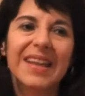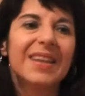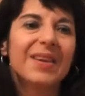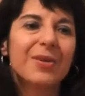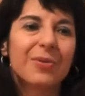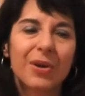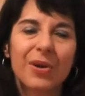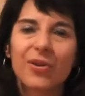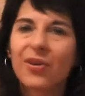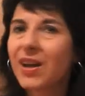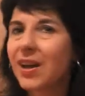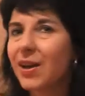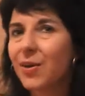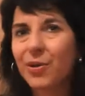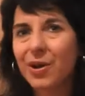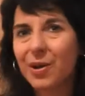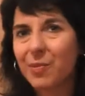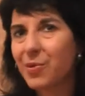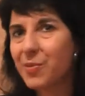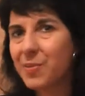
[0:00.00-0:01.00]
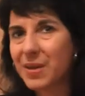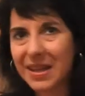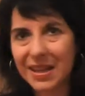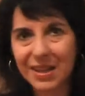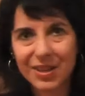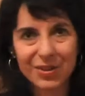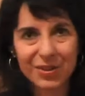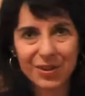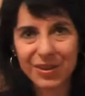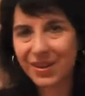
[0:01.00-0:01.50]
di quello che in quel
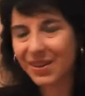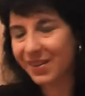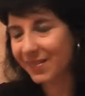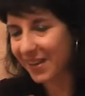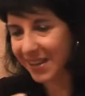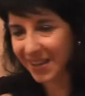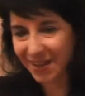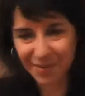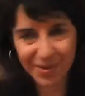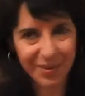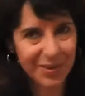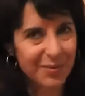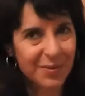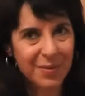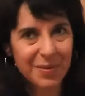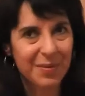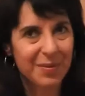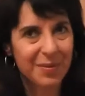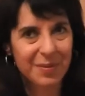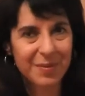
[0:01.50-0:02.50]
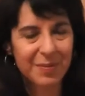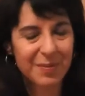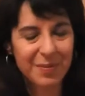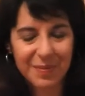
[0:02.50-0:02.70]
momento in qualche modo mi,